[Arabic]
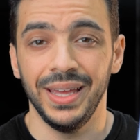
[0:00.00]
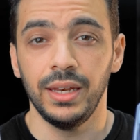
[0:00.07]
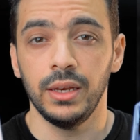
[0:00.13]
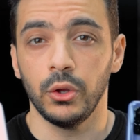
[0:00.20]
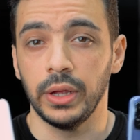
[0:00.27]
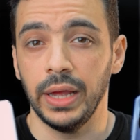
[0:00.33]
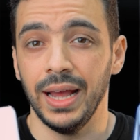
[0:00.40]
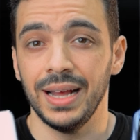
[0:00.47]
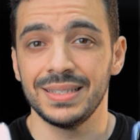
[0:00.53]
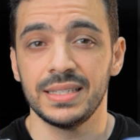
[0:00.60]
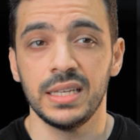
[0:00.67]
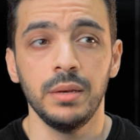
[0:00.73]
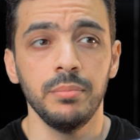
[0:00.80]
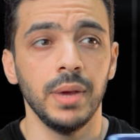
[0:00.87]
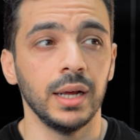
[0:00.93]
ان
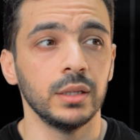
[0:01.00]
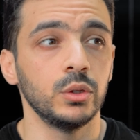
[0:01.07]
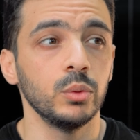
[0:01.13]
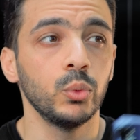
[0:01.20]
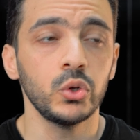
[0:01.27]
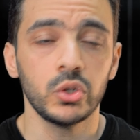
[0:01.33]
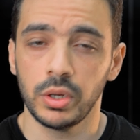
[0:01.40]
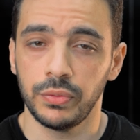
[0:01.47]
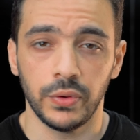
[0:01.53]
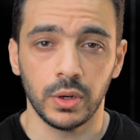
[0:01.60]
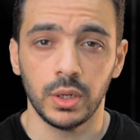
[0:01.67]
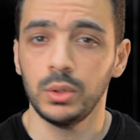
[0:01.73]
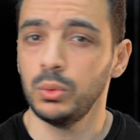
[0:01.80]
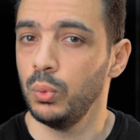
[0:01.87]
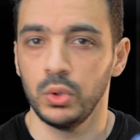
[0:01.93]
الجهازين ما قدموش
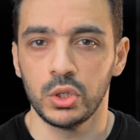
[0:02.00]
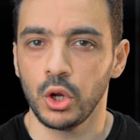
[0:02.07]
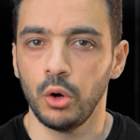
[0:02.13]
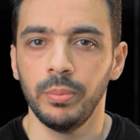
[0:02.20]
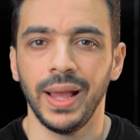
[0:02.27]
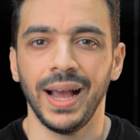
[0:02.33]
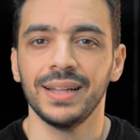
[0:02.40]
طفرات وشاومي